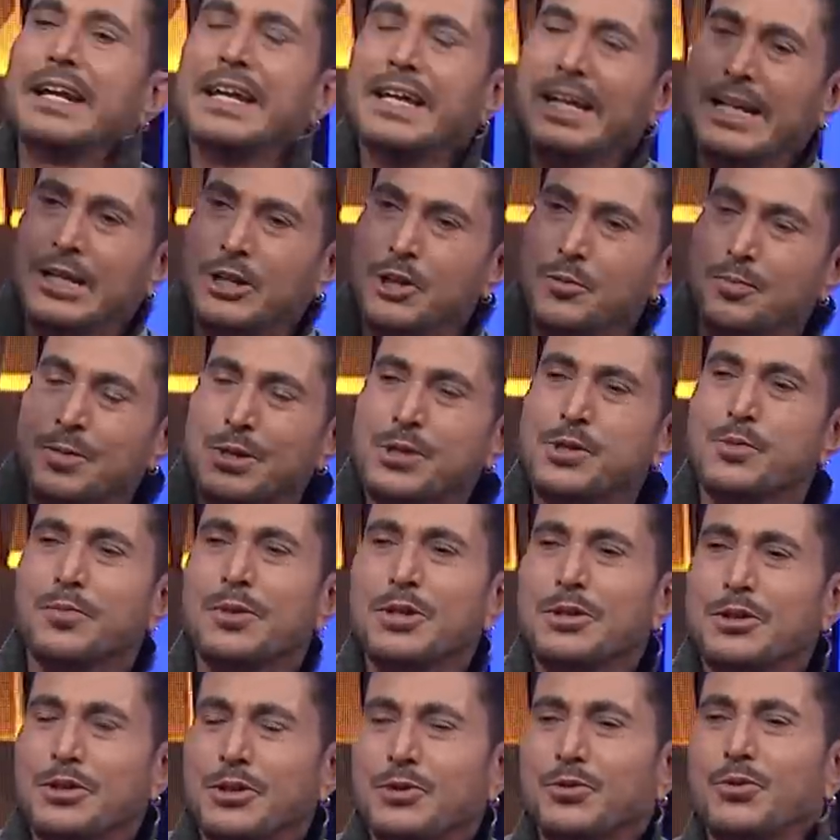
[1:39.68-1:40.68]
నేనేదో పిచ్చి
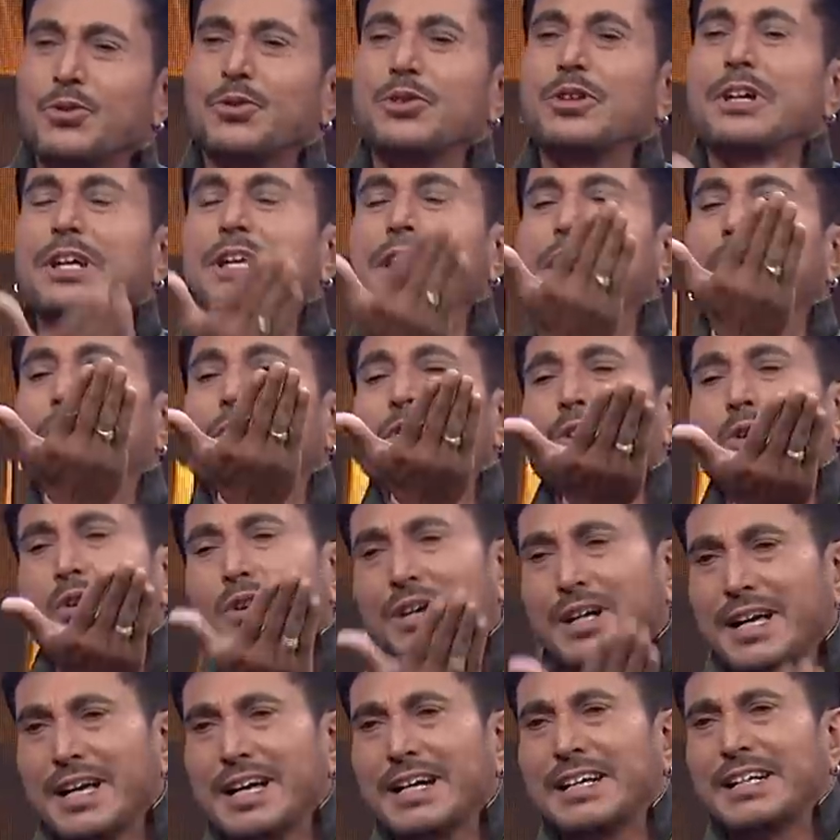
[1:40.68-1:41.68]
పని చేస్తుంటే ఎవడో
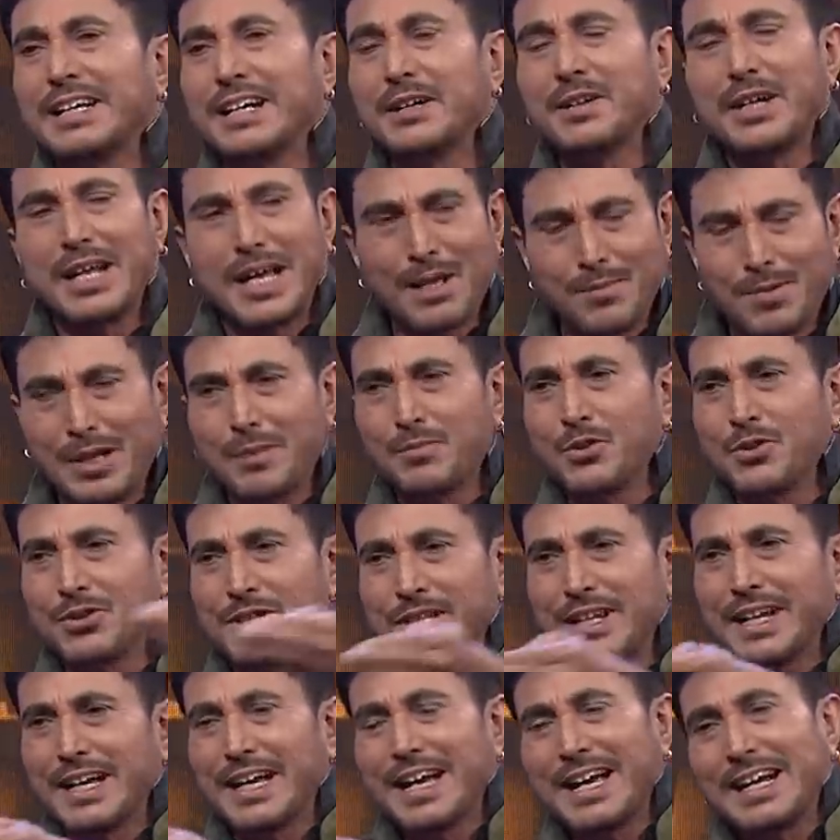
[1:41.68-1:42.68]
ఒక డైరెక్టర్ రా బాబు
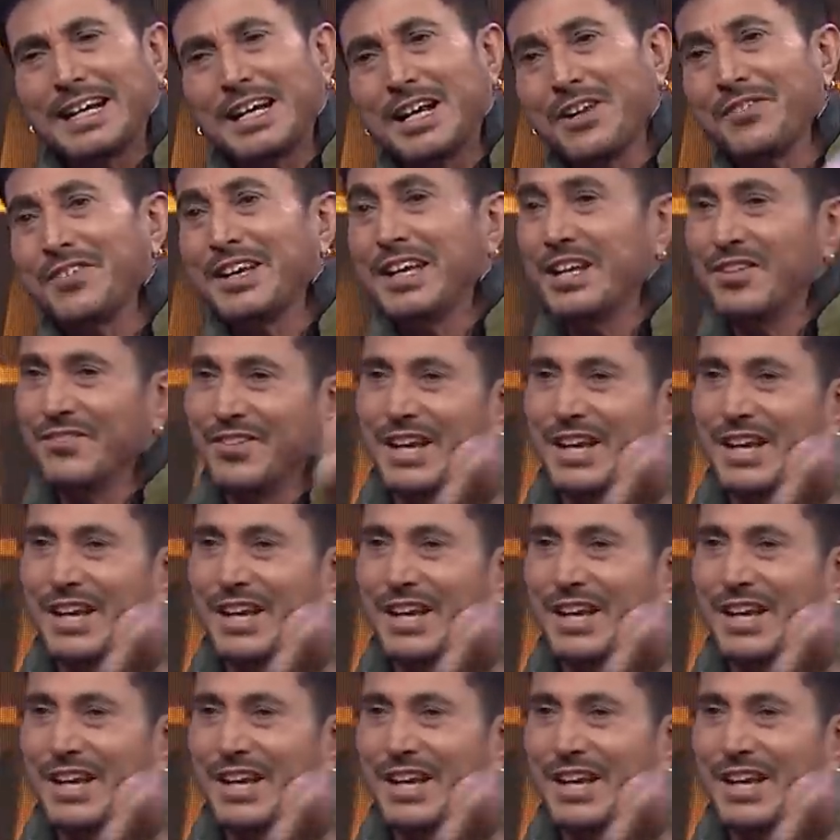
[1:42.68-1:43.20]
చిన్న క్యారెక్టర్ వేయని